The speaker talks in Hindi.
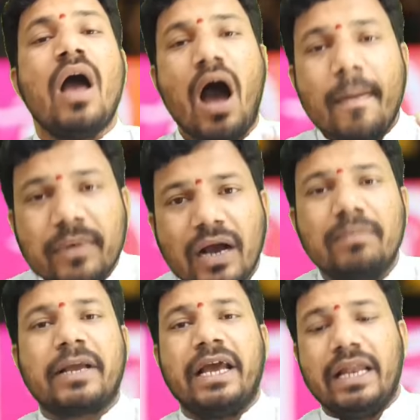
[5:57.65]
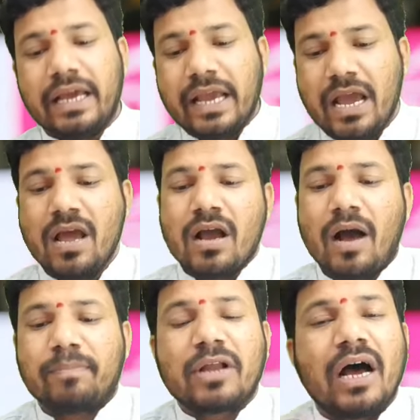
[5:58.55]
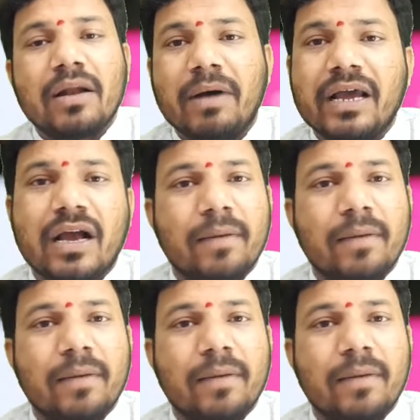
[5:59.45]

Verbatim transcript: हम कब खेलेंगे कप्तान कप्तान भाई